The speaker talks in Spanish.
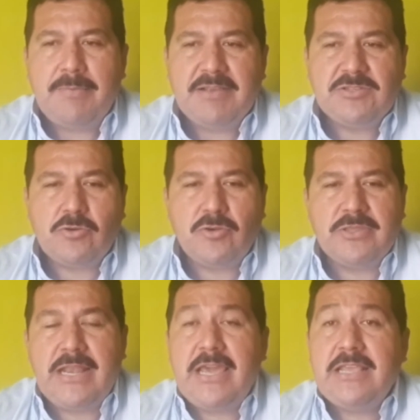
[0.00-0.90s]
Avanzo
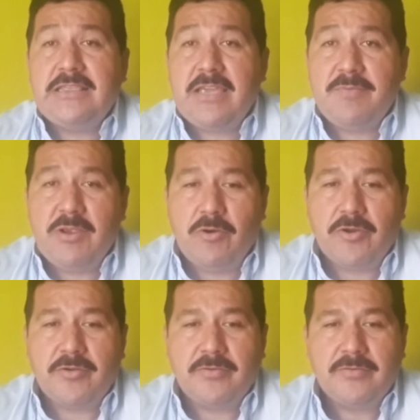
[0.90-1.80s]
con deleite y
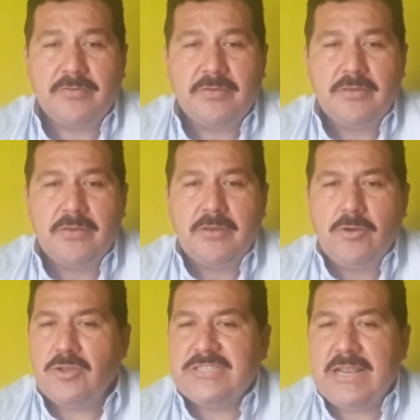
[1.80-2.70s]
vigor.
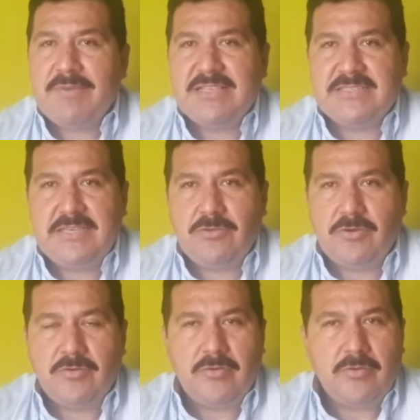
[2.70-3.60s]
No seré
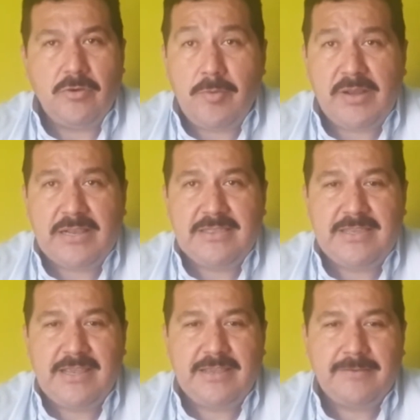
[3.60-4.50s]
vencido, no me
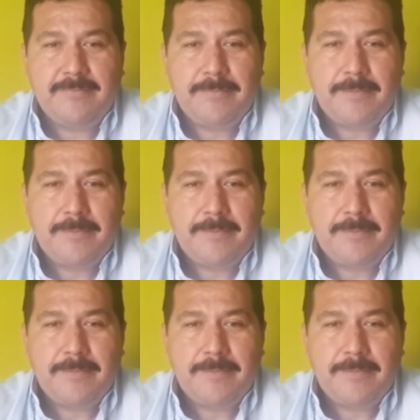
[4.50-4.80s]
rendiré.